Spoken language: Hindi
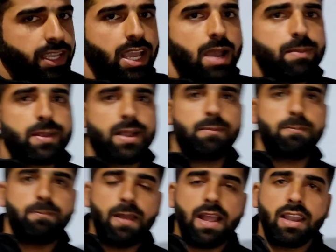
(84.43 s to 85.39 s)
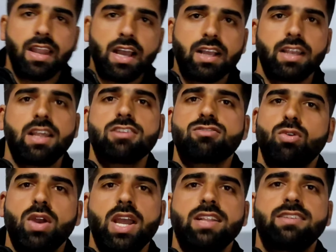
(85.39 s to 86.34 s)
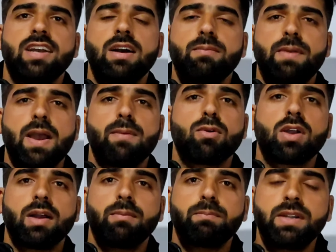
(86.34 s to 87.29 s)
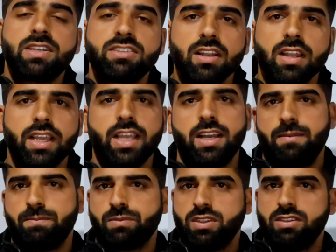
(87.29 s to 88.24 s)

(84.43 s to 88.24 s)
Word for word: ये आपका पहला क्लास वो है जहाँ पे आपको कंपटीशन लगेगा